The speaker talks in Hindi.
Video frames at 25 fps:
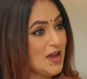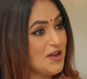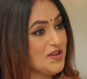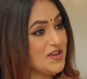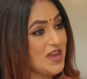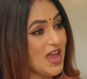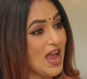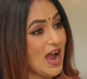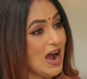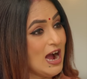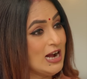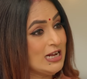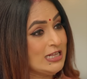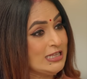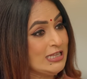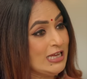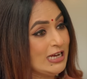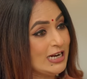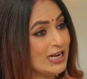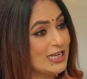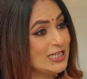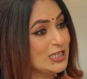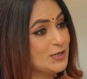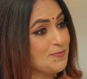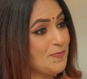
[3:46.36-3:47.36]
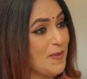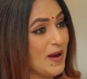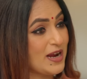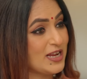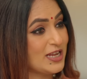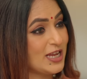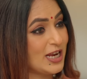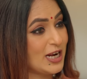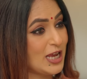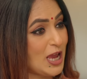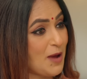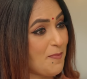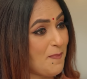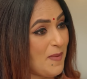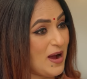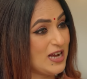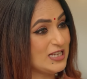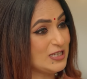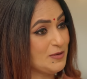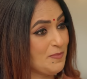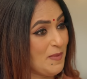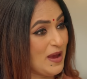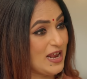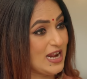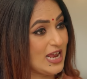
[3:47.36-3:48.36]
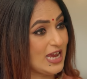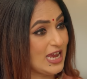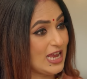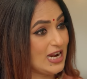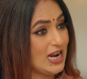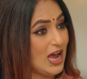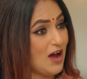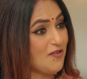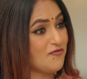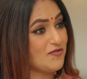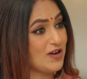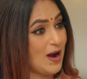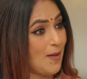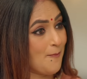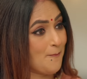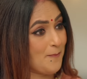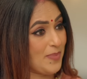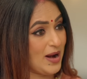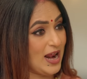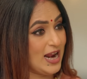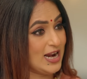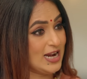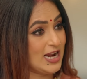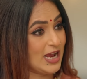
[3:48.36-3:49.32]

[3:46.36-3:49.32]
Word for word: ये अंदर इंस्पेक्टर के पास मेरे खिलाफ कंप्लेन